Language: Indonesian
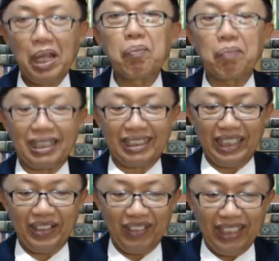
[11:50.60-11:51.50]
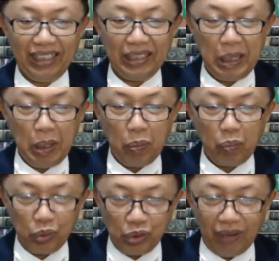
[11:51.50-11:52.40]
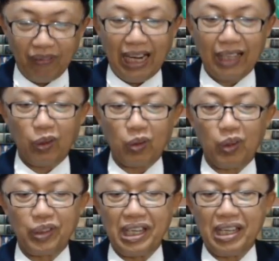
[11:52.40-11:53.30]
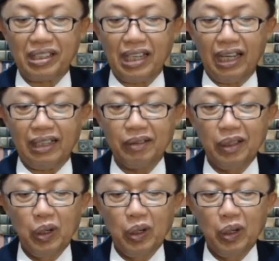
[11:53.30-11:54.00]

pertiwi. Musyawarah tokoh desa